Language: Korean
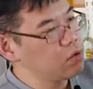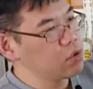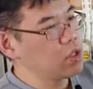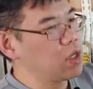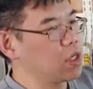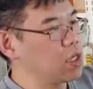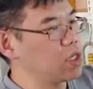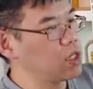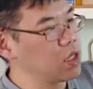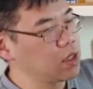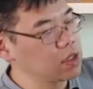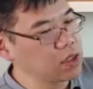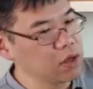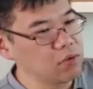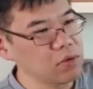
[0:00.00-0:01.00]
용량의
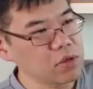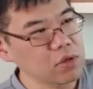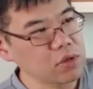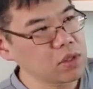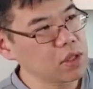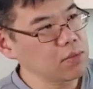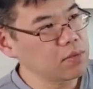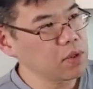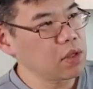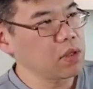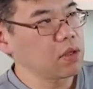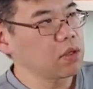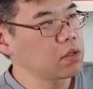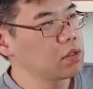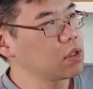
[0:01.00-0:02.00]
기계를 찾고 있었기 때문에
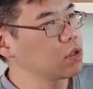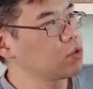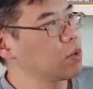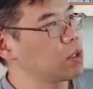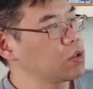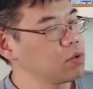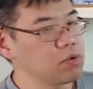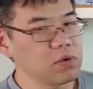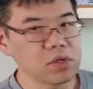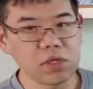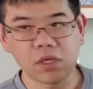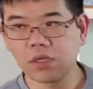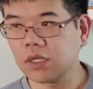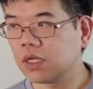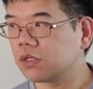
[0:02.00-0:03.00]
그게 좀 아쉬운
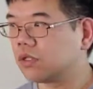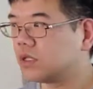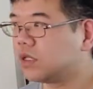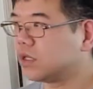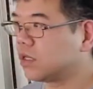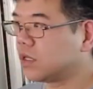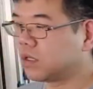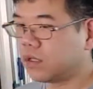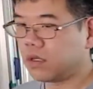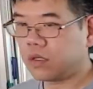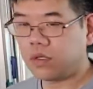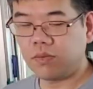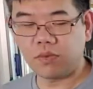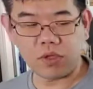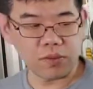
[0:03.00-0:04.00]
거지 그냥 쓰시는 데는
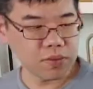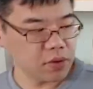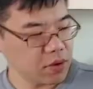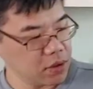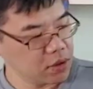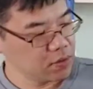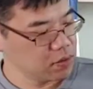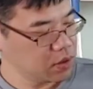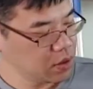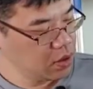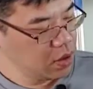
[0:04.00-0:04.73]
큰 문제 없을 것 같습니다